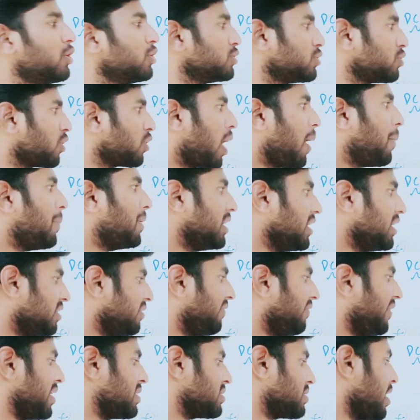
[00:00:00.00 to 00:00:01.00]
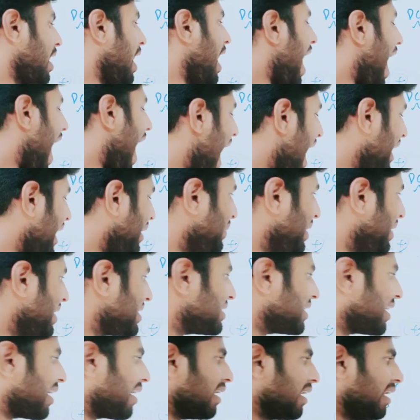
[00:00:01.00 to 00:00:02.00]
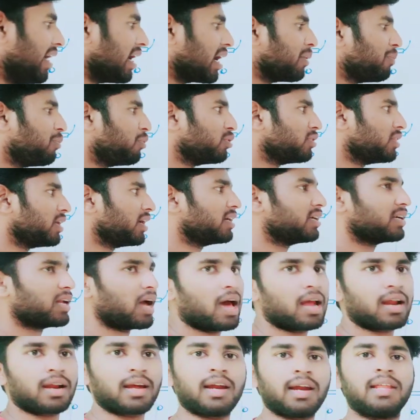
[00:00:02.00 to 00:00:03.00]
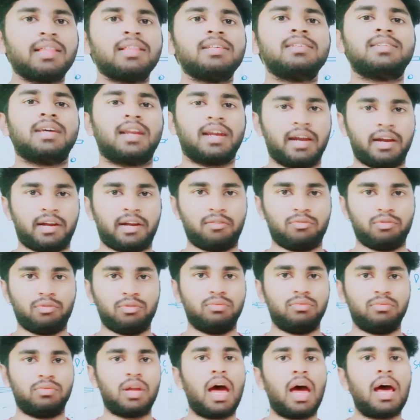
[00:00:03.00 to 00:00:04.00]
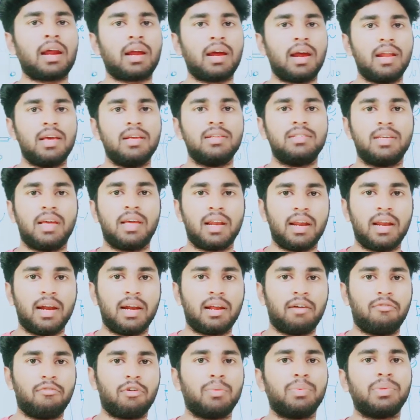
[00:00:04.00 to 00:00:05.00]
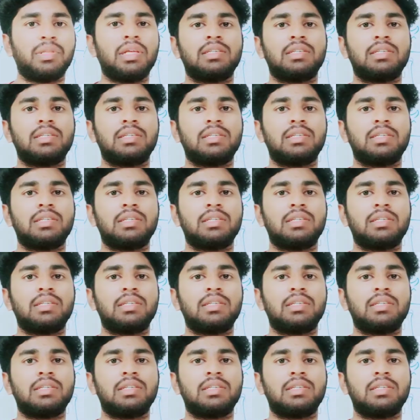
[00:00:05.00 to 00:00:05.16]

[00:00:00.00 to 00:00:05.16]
సో కాబట్టి ఇది ఫ్రెండ్స్ ఆర్మేచర్ లేకపోతే టార్క్ అనేది జనరేట్ అవ్వదు టార్క్ అనేది జనరేట్ అవ్వకపోతే